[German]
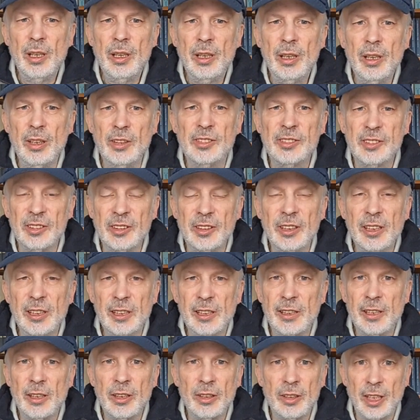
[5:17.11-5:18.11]
ist
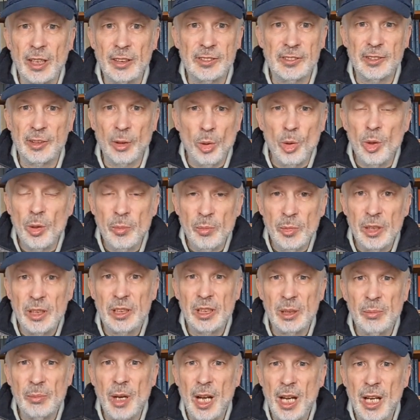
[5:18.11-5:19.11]
nicht das
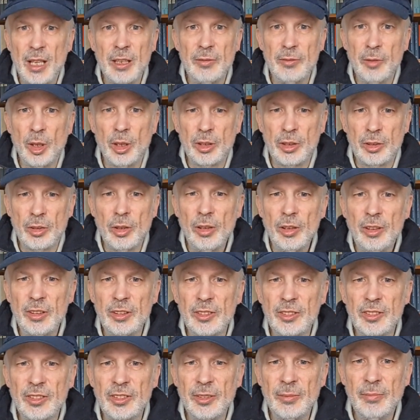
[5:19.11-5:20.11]
unmittelbare Wort
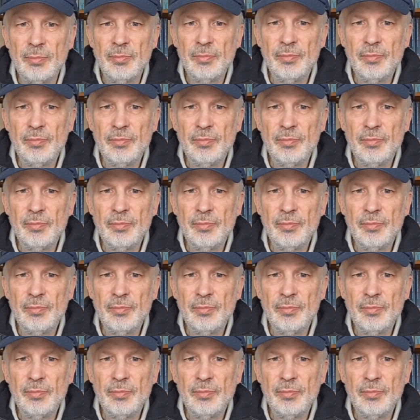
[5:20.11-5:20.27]
Gottes,